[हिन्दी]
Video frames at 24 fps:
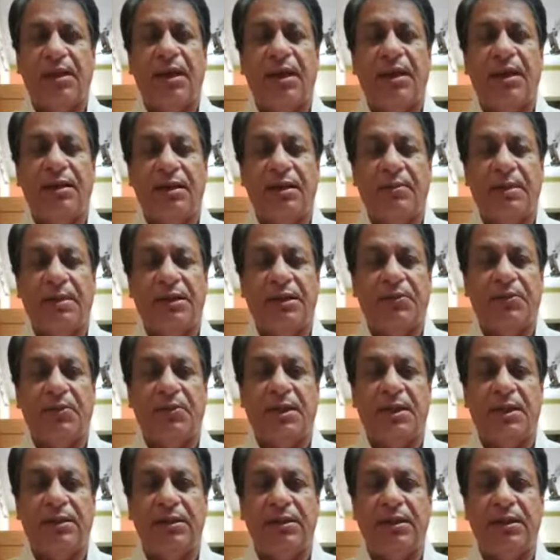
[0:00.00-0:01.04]
एक अन्य
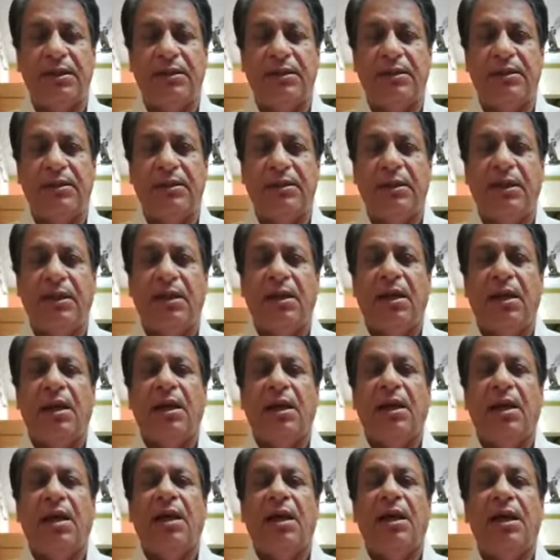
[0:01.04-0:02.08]
महत्वपूर्ण घटना घटी
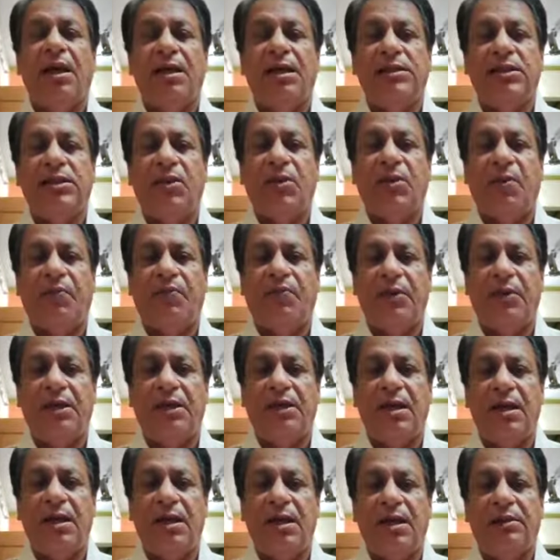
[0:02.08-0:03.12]
एशिया और
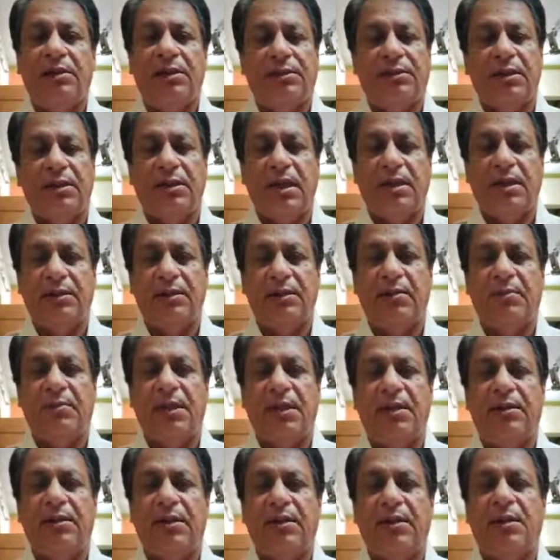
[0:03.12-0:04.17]
अफ्रीका तथा लैटिन
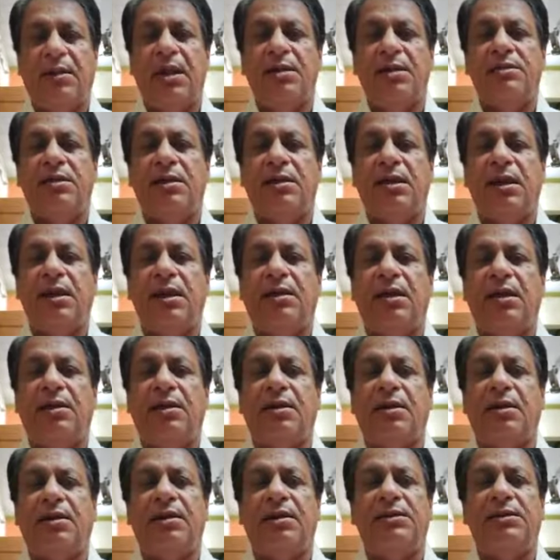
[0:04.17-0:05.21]
अमेरिका के राष्ट्र एक
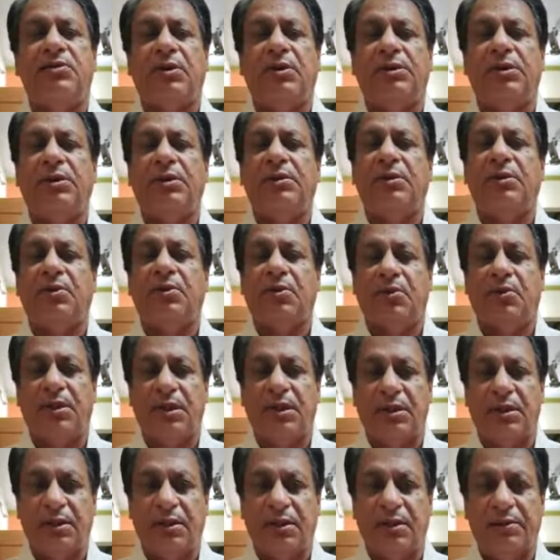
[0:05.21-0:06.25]
एक करके स्वतंत्र
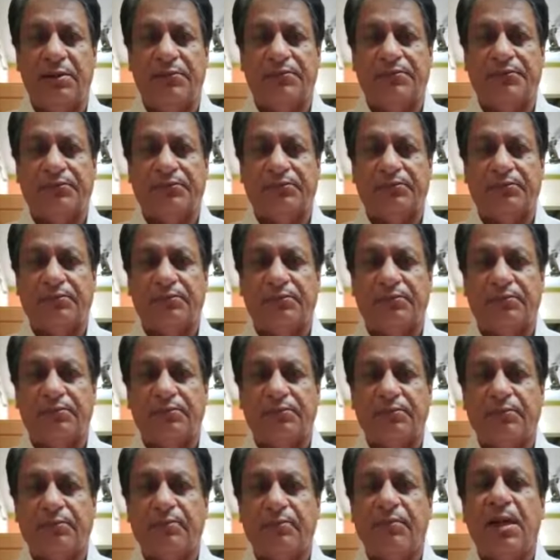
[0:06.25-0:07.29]
होने लगे
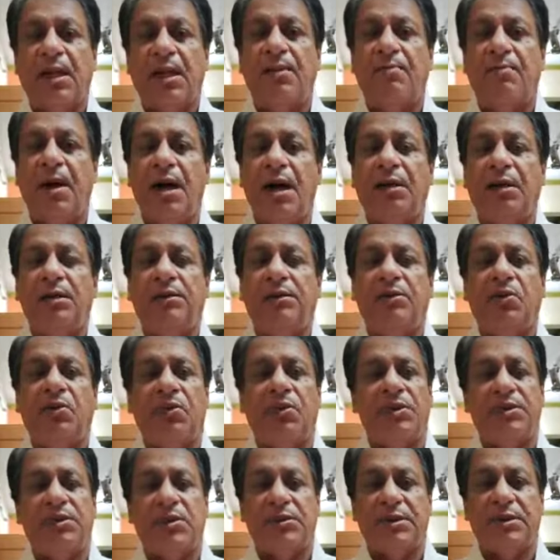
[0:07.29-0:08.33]
भारत
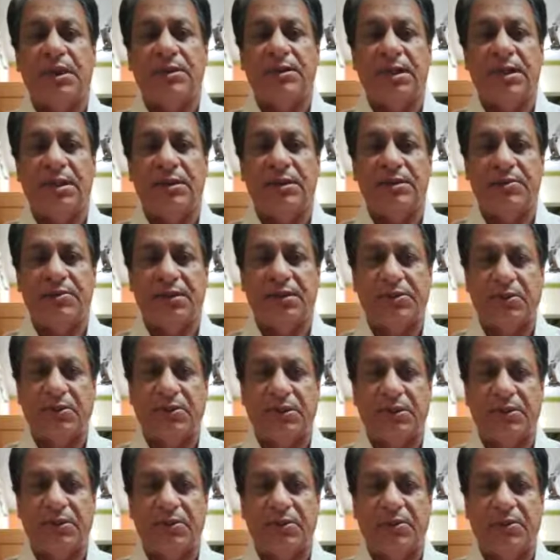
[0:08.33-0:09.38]
उन्नीस में
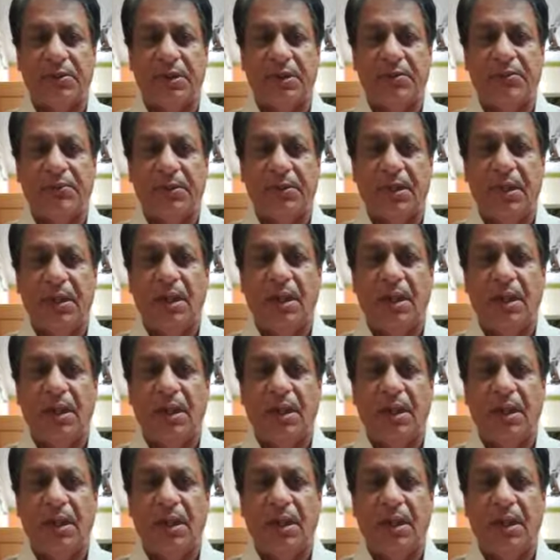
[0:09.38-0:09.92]
स्वतंत्र हुआ